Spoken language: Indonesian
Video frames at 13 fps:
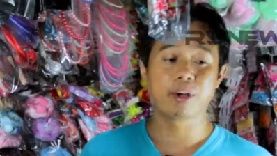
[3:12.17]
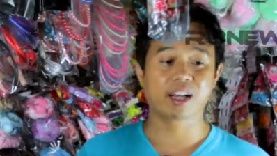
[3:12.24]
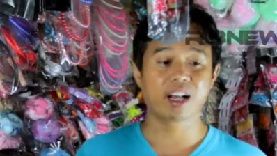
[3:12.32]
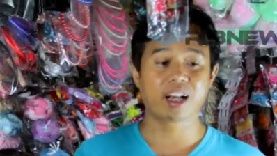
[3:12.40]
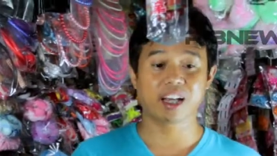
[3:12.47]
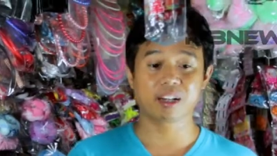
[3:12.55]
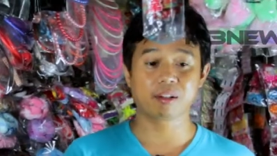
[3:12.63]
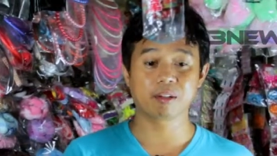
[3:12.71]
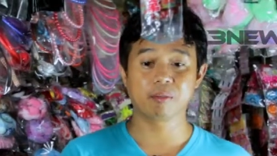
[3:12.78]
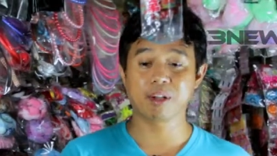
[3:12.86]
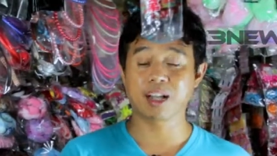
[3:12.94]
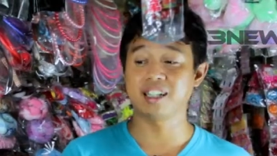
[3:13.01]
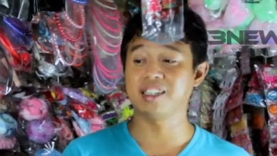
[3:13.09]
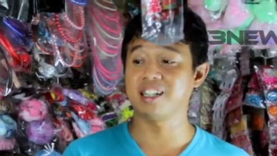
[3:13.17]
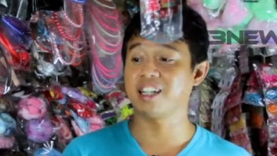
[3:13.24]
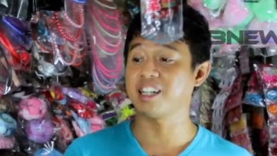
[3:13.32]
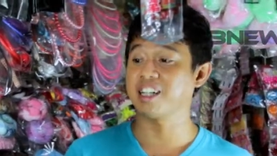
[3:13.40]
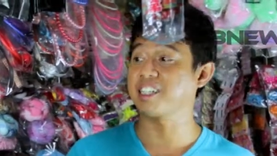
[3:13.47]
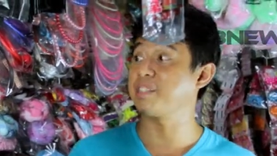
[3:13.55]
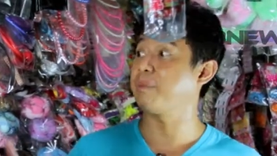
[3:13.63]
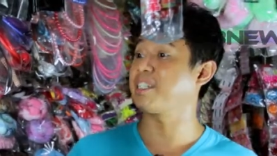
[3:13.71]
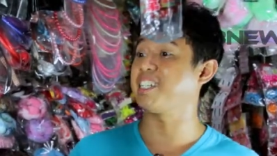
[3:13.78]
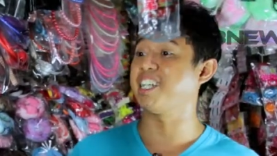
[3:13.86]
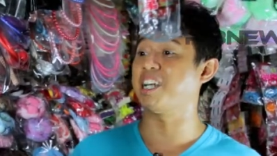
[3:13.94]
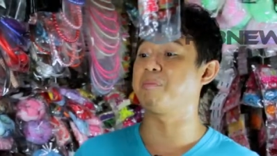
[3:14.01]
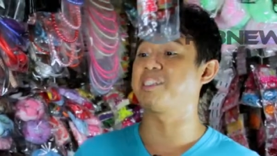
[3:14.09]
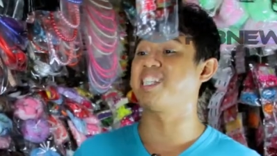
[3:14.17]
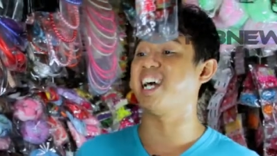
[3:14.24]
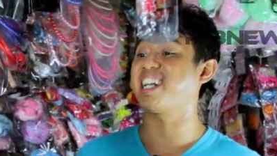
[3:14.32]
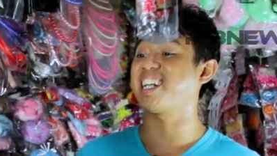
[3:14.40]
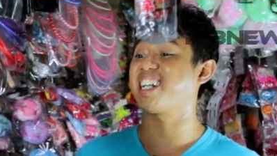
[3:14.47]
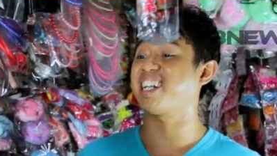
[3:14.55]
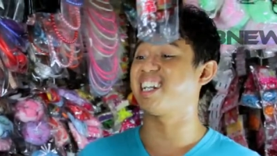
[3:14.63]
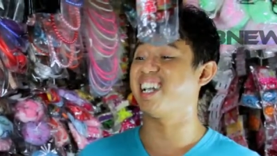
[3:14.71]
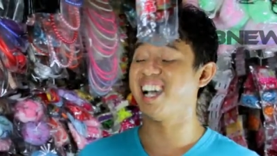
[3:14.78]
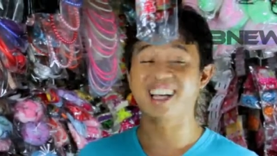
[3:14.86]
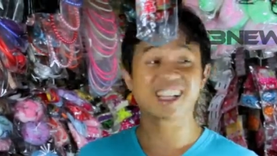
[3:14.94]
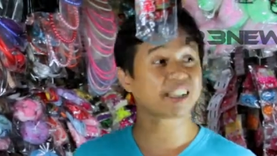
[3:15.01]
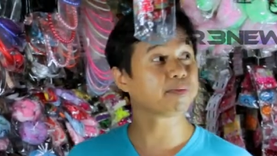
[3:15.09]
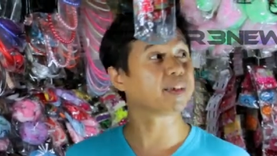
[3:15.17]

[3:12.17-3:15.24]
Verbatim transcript: maka akan menghasilkan kesempatan yang besar, ya kan?